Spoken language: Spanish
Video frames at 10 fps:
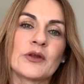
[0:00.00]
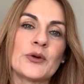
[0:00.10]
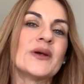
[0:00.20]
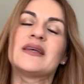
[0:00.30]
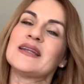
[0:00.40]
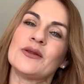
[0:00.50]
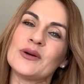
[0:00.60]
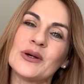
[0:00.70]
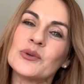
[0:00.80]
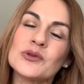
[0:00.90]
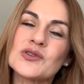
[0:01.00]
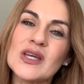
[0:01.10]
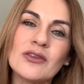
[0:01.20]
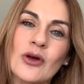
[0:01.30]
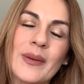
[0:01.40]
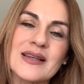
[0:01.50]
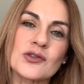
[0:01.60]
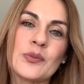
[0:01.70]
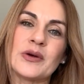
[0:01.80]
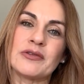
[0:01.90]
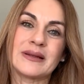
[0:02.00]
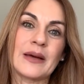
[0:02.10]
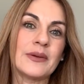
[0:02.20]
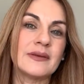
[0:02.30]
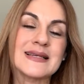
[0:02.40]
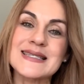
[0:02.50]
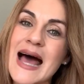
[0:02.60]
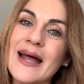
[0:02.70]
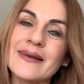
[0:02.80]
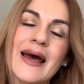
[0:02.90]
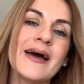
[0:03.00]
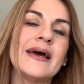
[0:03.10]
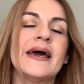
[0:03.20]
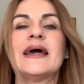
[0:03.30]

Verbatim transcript: no he tenido ningún síntoma, estoy perfectamente sana,